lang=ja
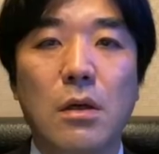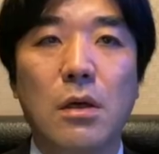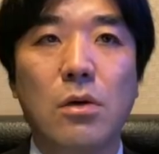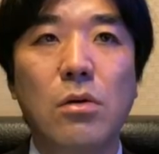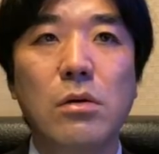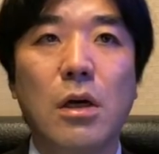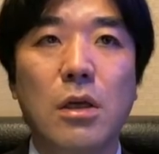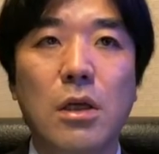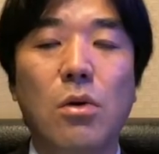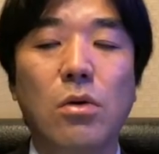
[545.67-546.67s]
今
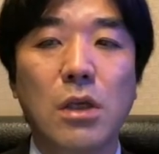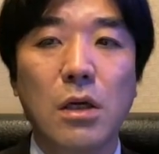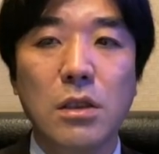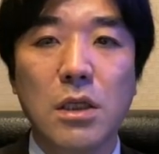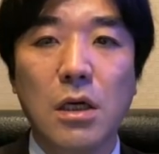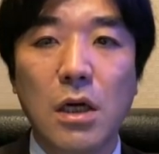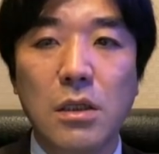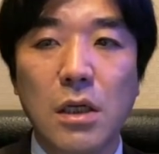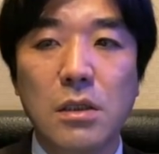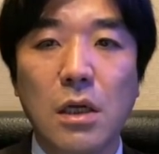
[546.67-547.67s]
回大阪市が
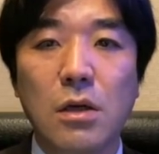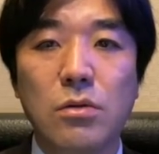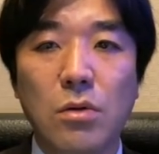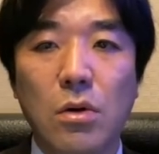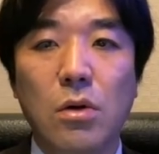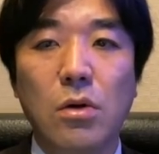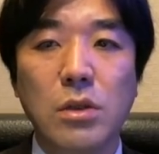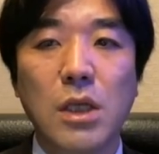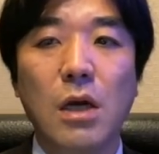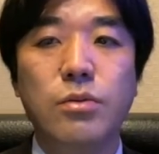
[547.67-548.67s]
解体されると、
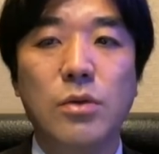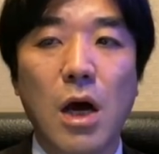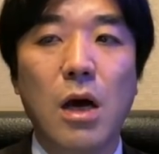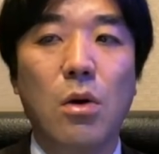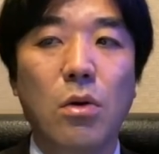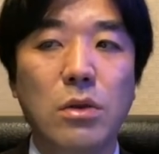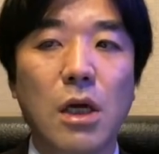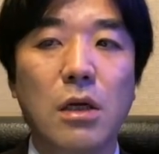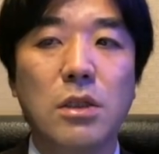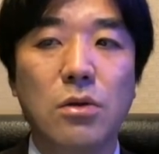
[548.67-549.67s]
大阪府が大
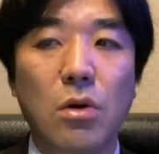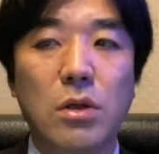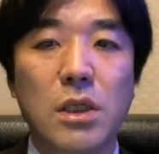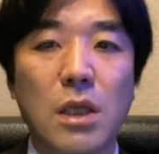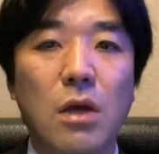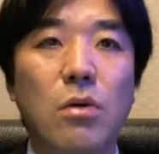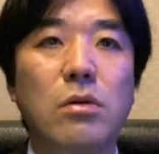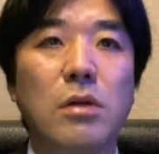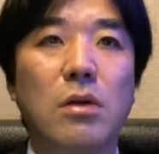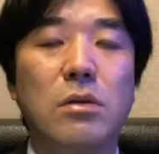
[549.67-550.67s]
阪市の2000
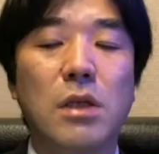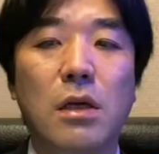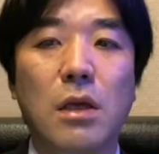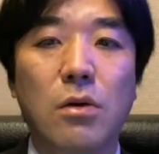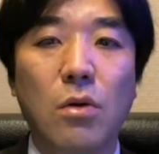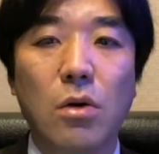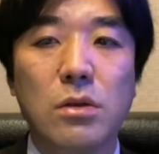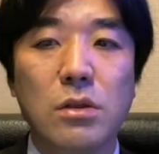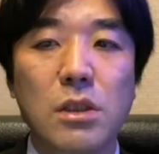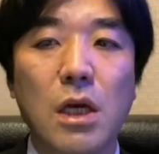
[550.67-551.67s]
億円の財源を
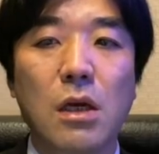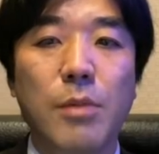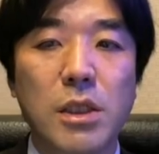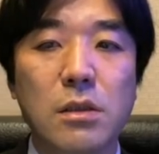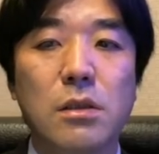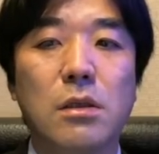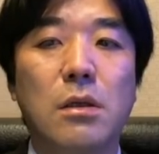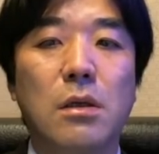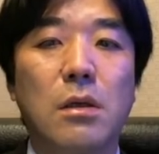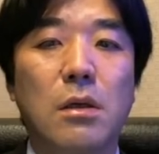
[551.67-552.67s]
吸い上げます。
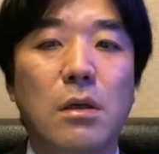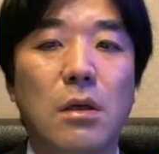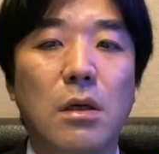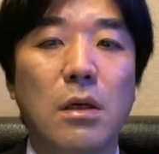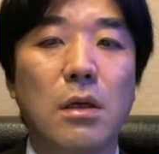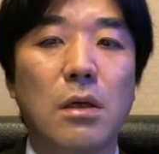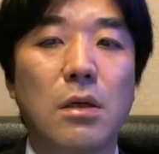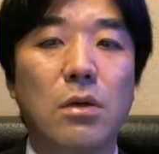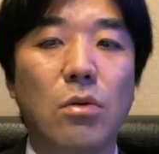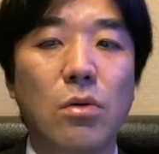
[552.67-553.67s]

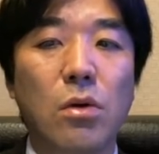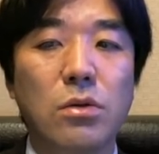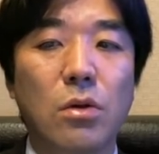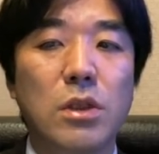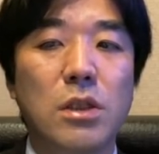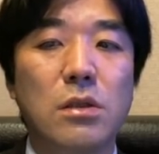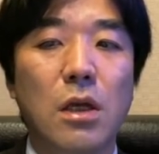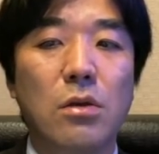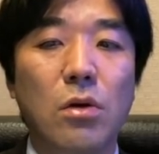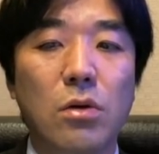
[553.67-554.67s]
都構想実
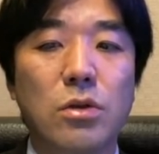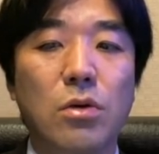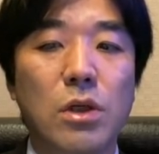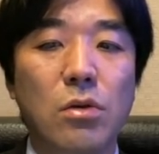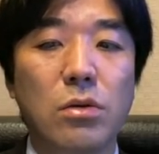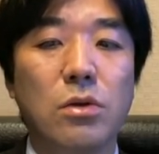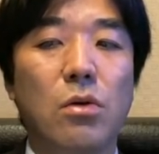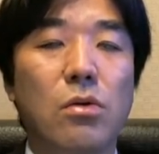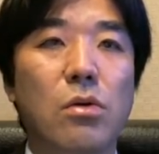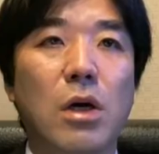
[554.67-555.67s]
現の初期
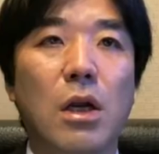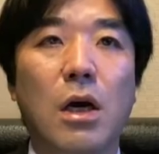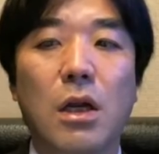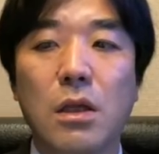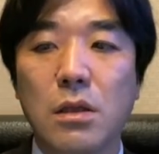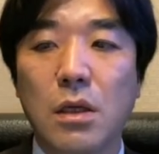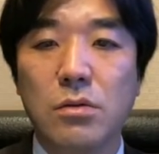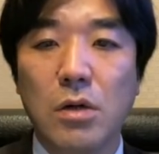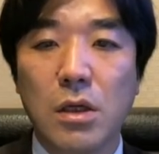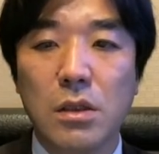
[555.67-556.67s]
コストをここから払って
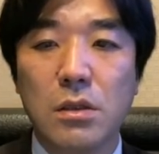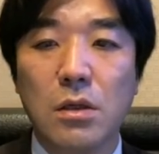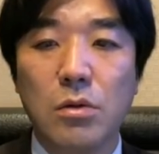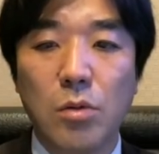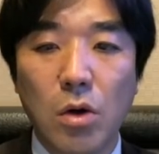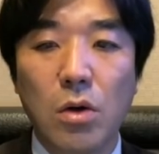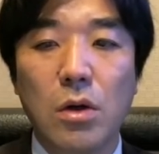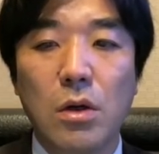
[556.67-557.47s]
いくわけですけれども、